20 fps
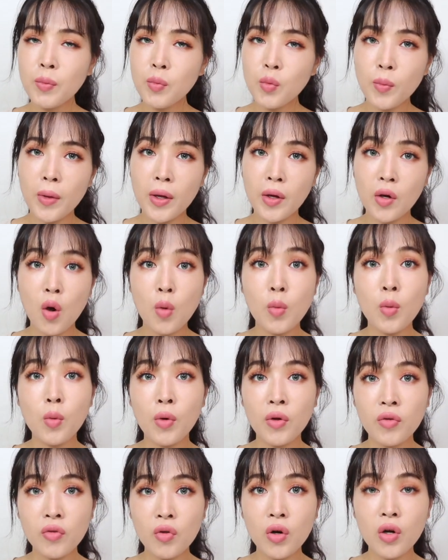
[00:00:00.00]
피부 메이크업을
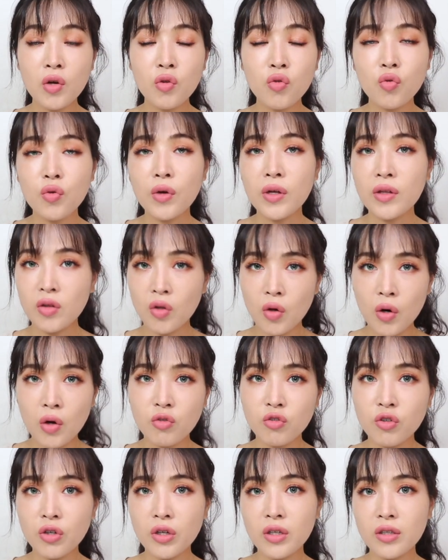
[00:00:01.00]
완성할 수가
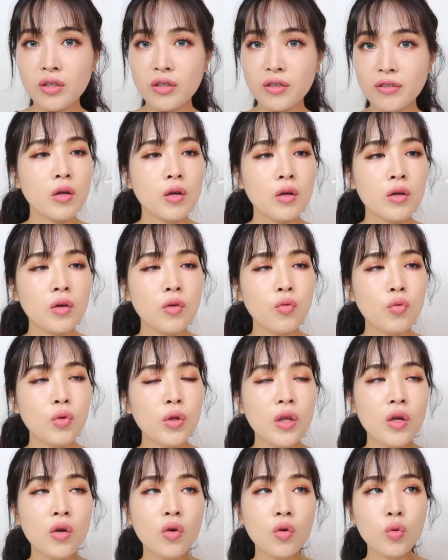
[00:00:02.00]
있더라고요. 그리고
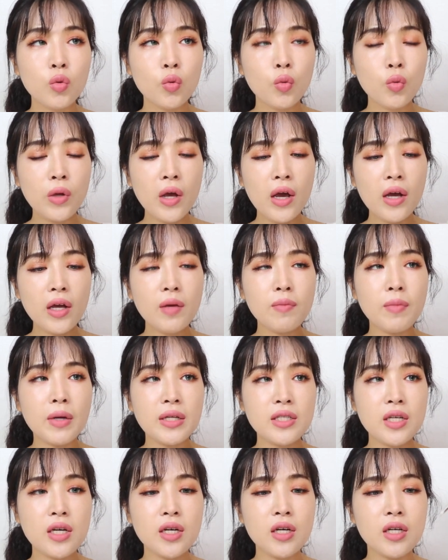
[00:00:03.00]
이것도 향이
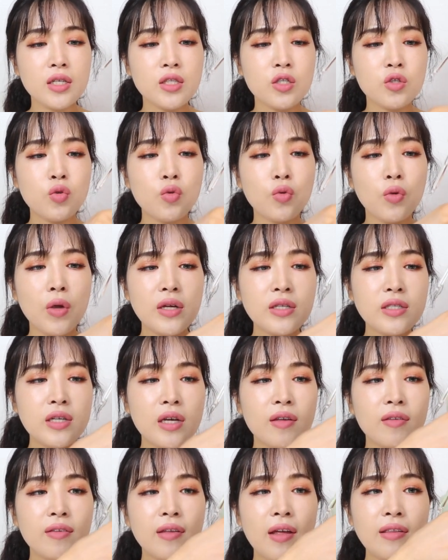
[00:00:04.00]
마찬가지로
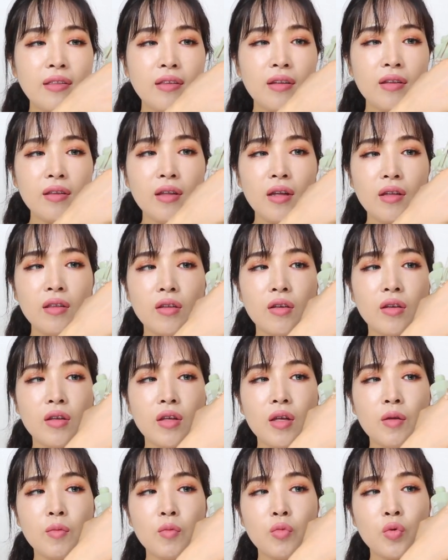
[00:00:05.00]
굉장히 산뜻한
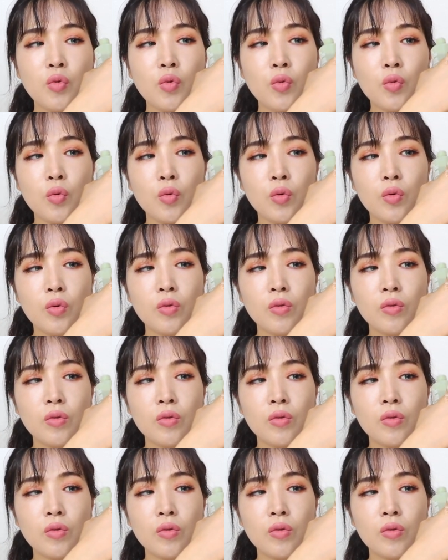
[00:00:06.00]
느낌으로